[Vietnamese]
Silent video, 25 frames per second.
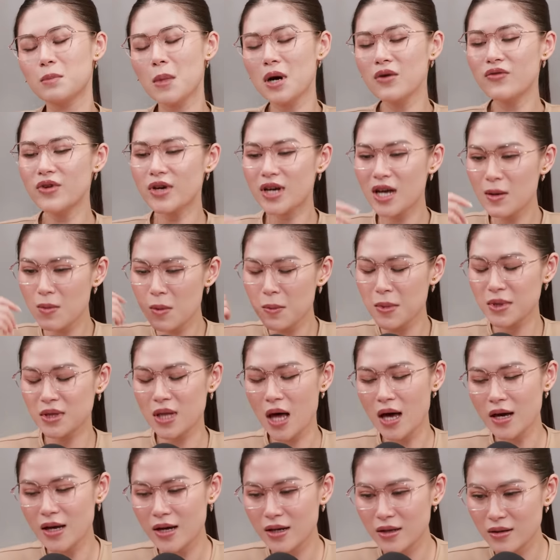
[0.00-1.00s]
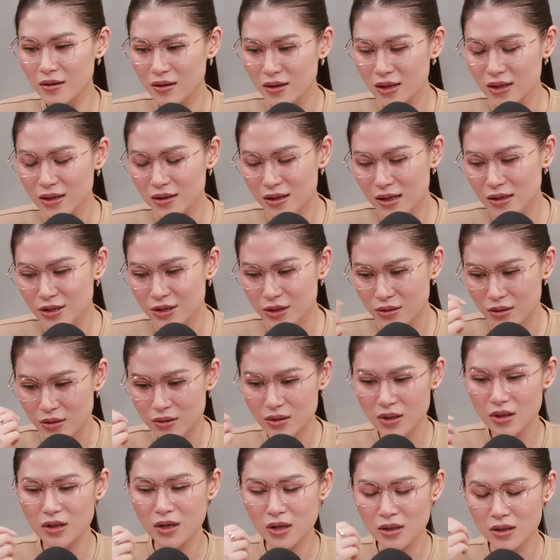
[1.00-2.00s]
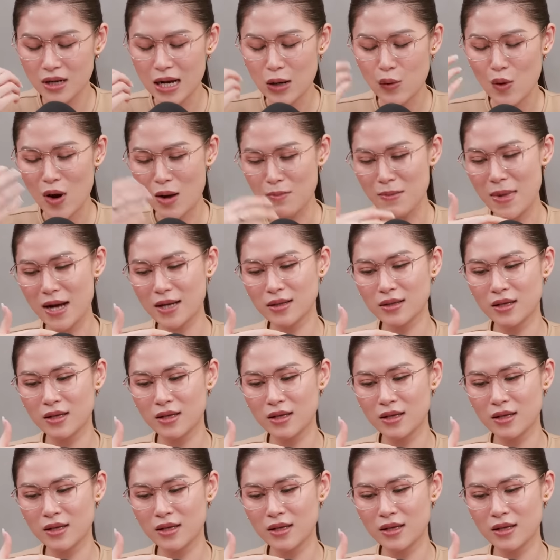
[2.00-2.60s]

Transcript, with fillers: bởi vì khi mà mình thể hiện được cái cái sự tự tin ra ngoài mặt